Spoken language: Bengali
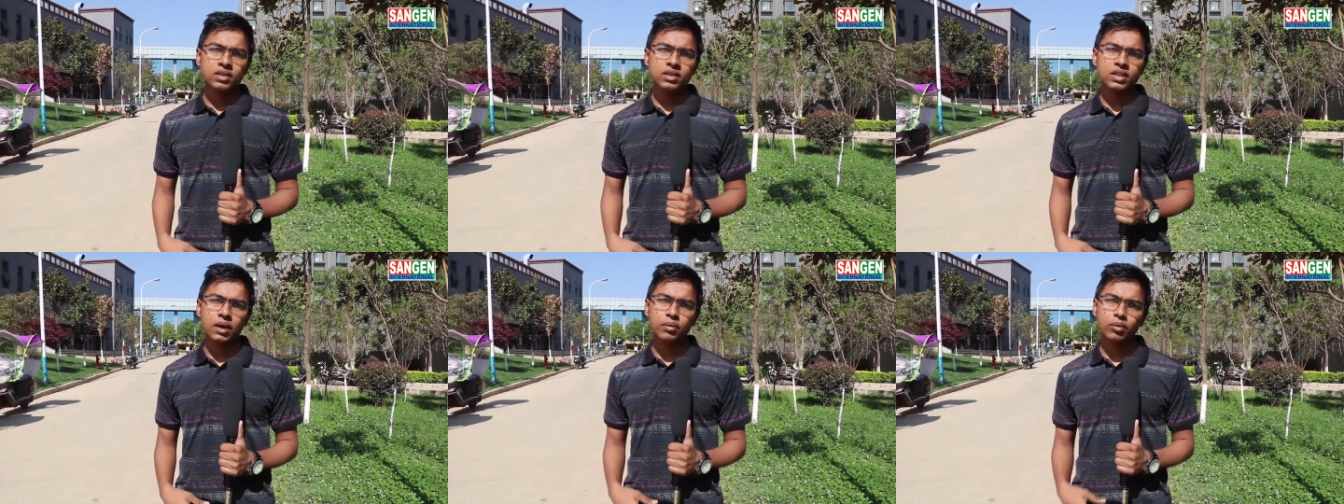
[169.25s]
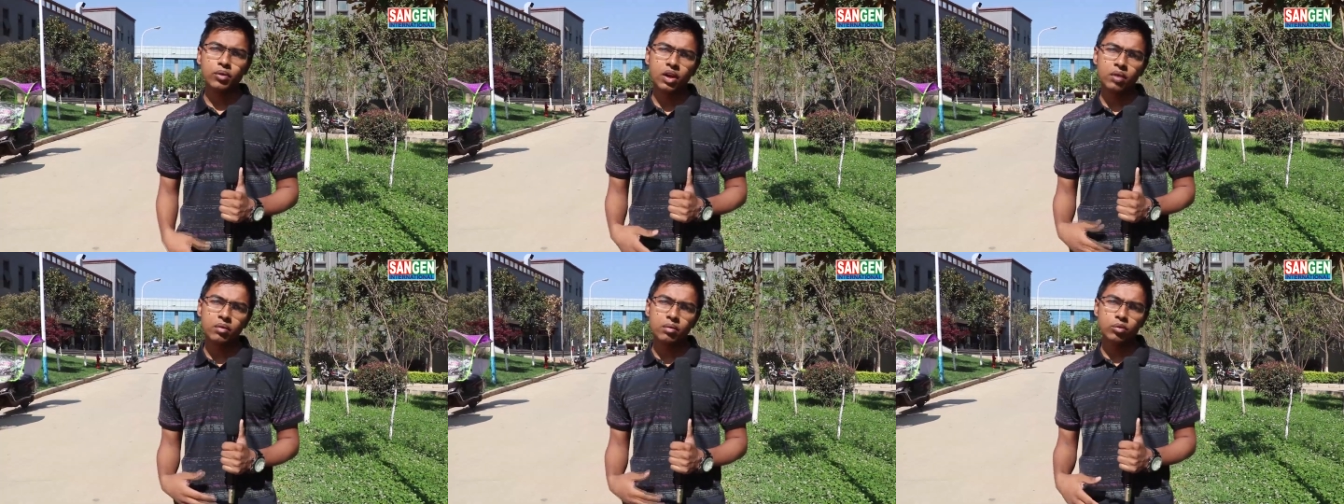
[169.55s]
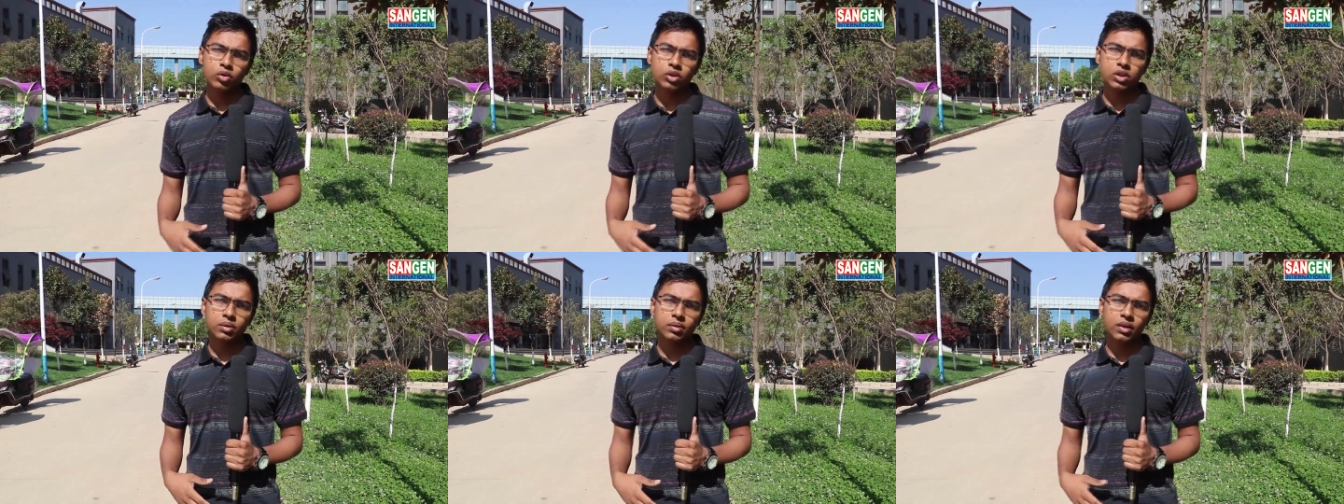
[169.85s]
যার ফলে আমি
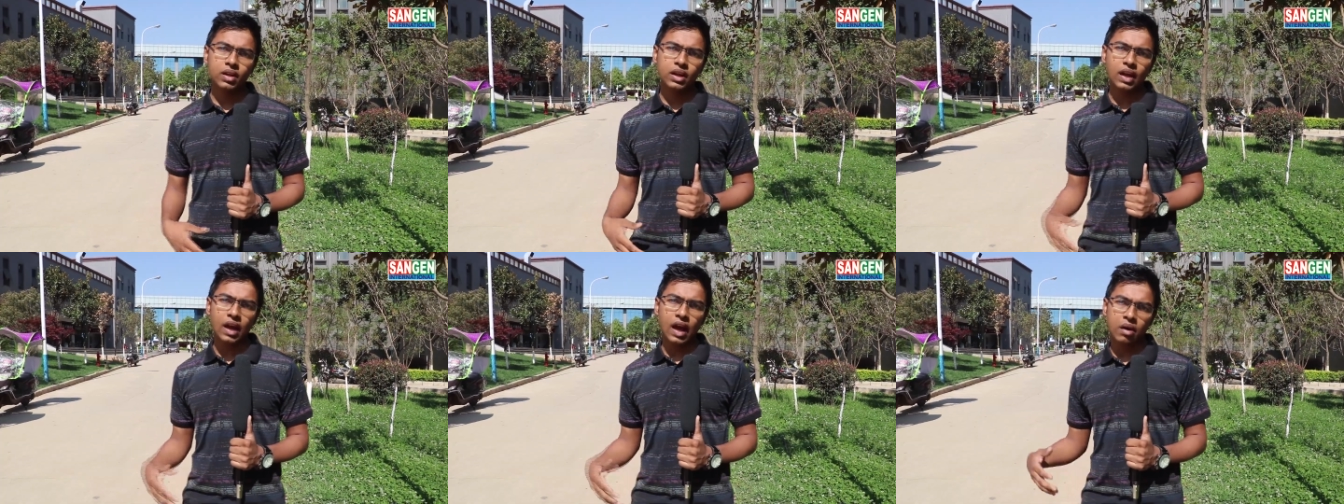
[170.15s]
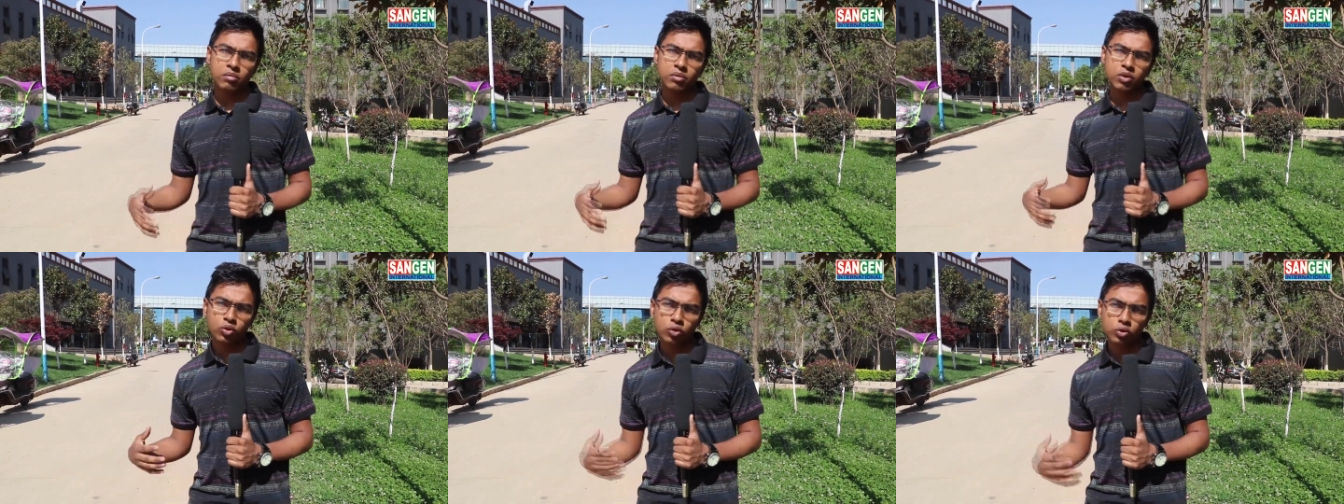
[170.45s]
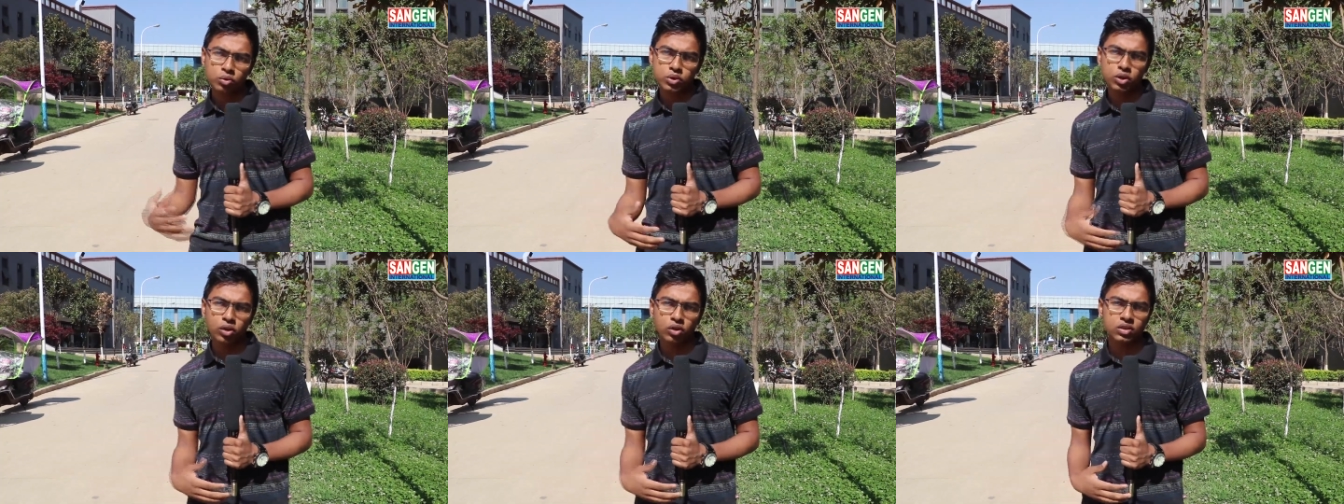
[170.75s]
বলতে পারি আমিও
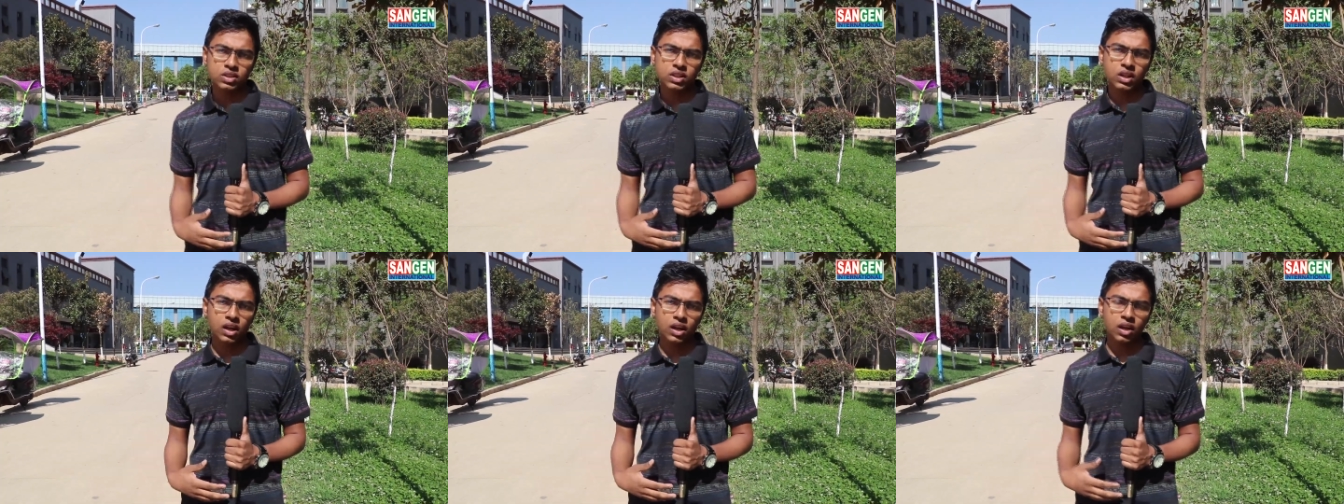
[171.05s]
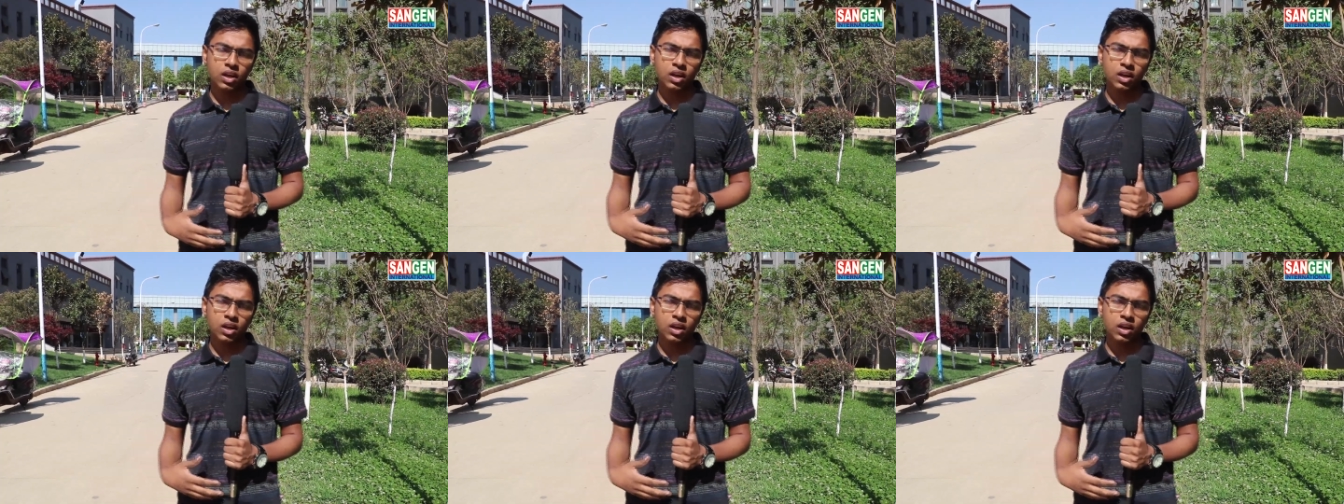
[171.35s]
খুব সহজে